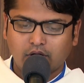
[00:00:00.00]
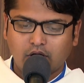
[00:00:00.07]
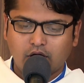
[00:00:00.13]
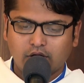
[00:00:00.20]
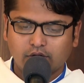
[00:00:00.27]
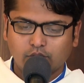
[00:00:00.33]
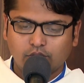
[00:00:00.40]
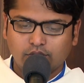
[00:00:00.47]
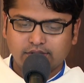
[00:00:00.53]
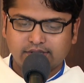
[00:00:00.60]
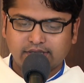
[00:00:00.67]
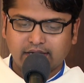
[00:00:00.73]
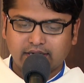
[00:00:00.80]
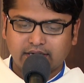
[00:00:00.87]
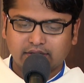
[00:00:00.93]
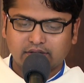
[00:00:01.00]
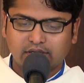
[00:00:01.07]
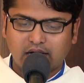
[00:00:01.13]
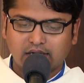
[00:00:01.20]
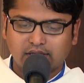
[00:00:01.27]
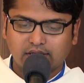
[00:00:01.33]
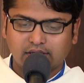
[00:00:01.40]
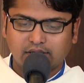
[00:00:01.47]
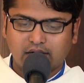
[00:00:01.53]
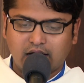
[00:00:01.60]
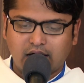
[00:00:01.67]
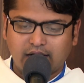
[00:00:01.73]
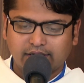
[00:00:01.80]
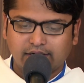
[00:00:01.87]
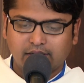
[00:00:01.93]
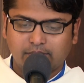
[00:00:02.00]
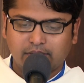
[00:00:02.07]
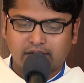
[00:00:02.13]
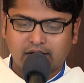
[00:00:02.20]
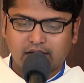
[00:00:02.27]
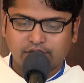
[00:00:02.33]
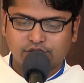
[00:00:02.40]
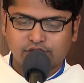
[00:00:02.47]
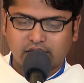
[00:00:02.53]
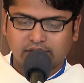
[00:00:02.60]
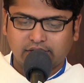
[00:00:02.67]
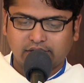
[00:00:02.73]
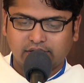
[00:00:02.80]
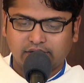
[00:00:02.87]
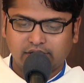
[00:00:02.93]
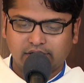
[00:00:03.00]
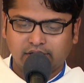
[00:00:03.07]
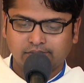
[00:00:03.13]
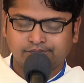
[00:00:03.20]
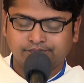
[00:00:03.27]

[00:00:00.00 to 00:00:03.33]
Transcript: और उनसे कतरा कर आगे बढ़ना चाहते थे